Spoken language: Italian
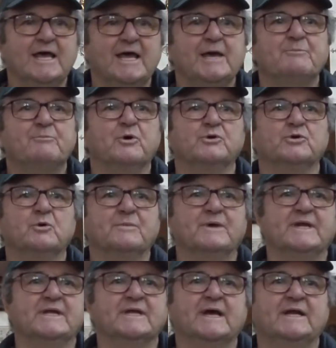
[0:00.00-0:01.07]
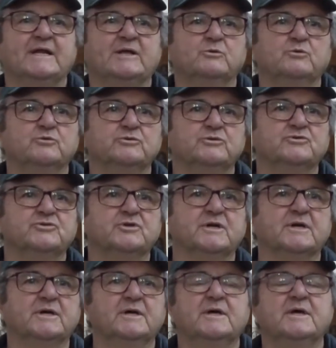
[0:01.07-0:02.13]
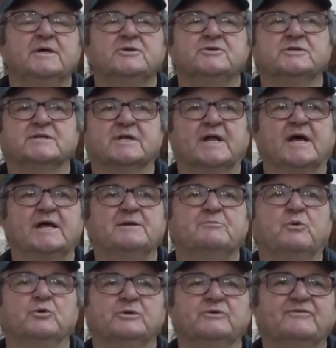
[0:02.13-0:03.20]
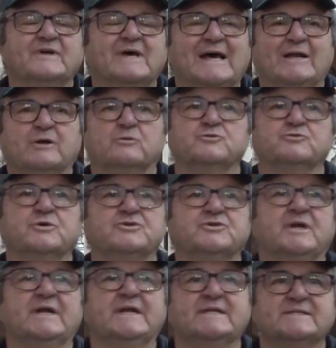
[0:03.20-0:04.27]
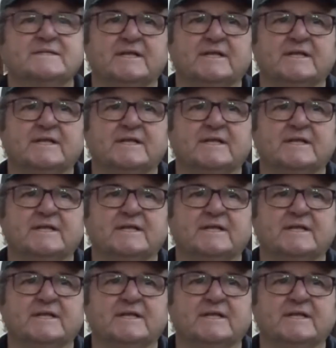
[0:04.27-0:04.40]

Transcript: e poi domenica alle 11 ci sarà il pontificale con Sua Eccellenza